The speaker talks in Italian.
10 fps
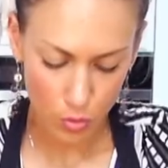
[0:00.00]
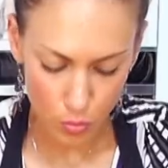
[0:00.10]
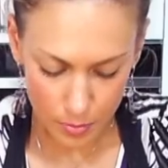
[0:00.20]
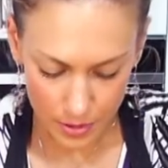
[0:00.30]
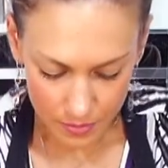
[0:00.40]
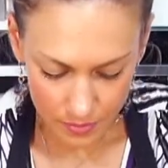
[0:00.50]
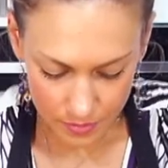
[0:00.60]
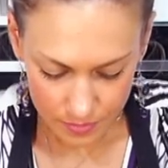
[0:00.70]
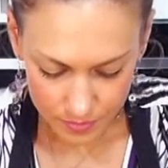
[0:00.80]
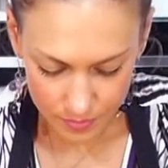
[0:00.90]
rum.
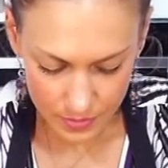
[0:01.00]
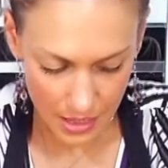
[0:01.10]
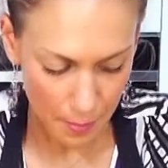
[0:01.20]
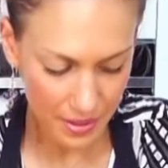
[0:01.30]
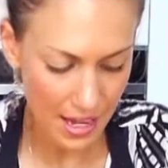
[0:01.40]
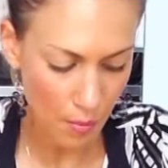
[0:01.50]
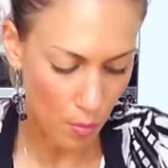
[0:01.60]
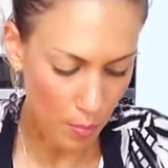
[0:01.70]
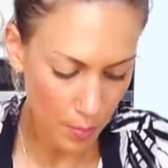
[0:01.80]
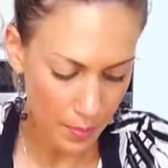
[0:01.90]
La mettiamo un
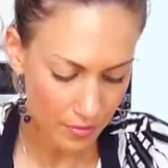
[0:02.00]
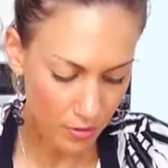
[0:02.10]
po' per